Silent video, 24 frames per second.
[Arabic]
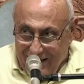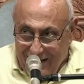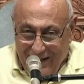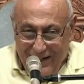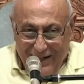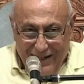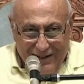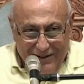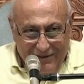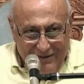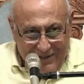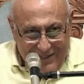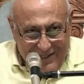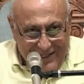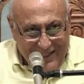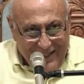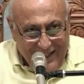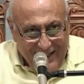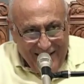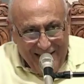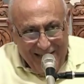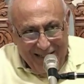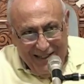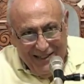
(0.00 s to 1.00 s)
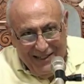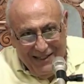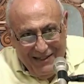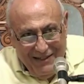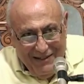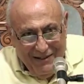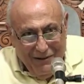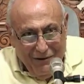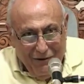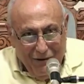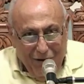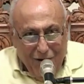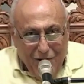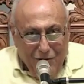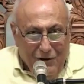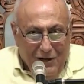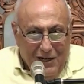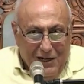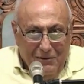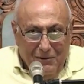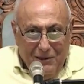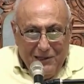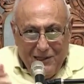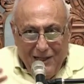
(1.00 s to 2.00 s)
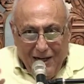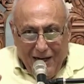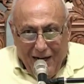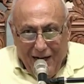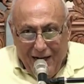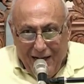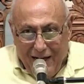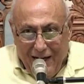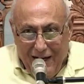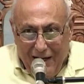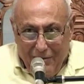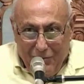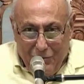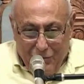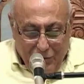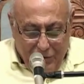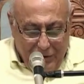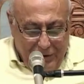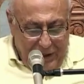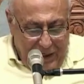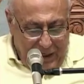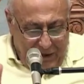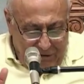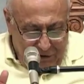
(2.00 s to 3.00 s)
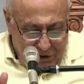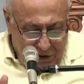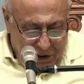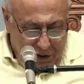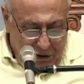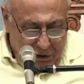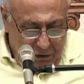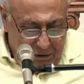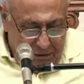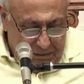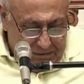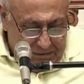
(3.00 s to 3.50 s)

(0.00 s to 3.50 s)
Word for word: ده المسيح هو هو اللي بيصر على كلمة الوجيه فيش غيره